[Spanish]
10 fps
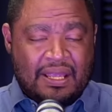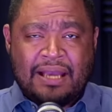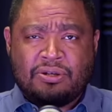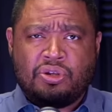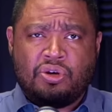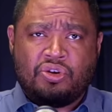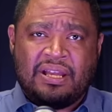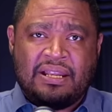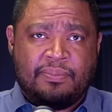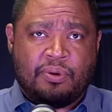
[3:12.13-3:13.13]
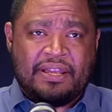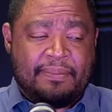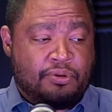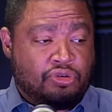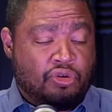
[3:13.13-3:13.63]
Eso dijo Jenny por
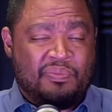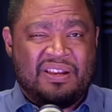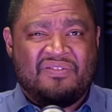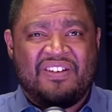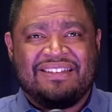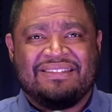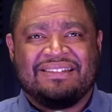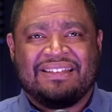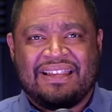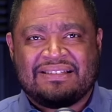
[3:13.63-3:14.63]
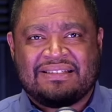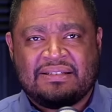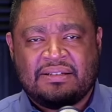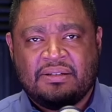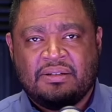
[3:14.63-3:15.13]
allá por
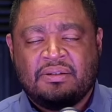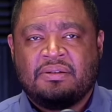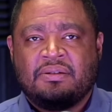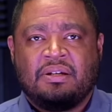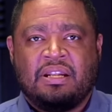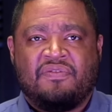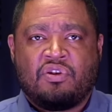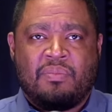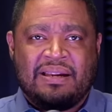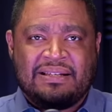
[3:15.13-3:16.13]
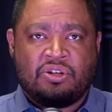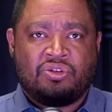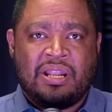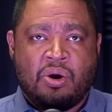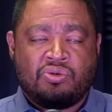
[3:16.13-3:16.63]
2023, en la
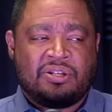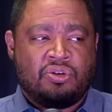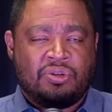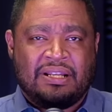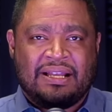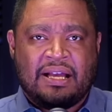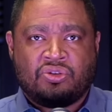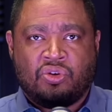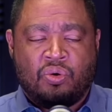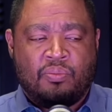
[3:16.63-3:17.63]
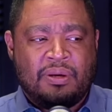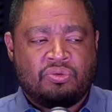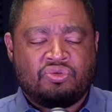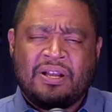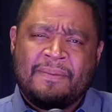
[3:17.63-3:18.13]
formalización de la acusación del caso
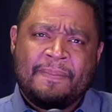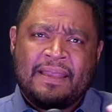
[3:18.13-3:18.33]
Medusa.